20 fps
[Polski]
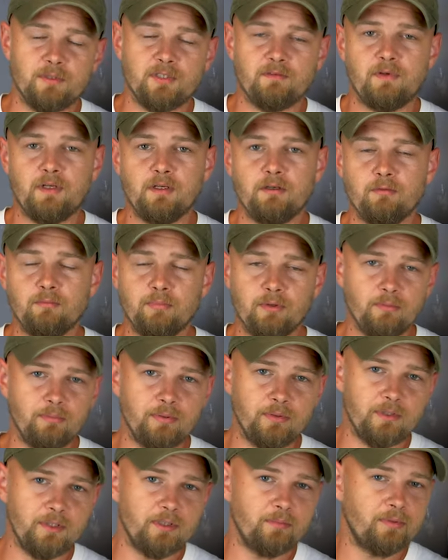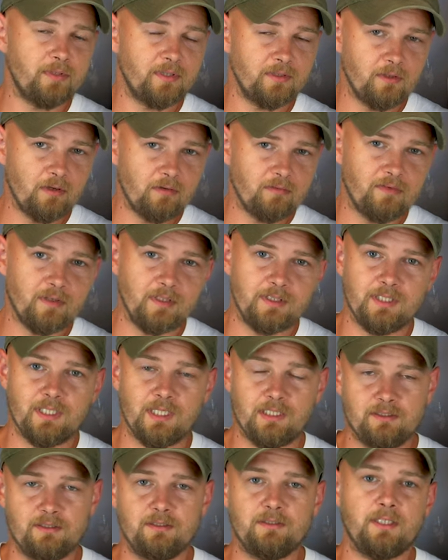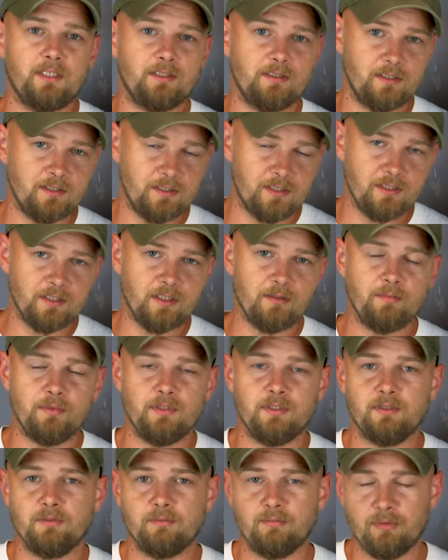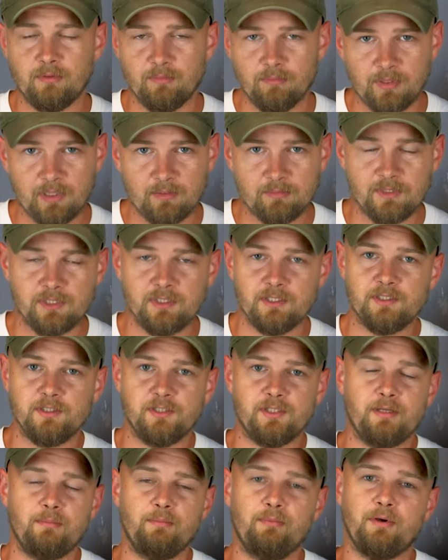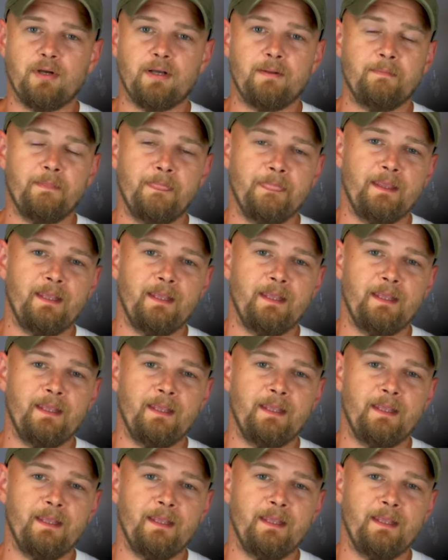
Przewagą pompy hybrydowej nad tradycyjnymi pompami ciepła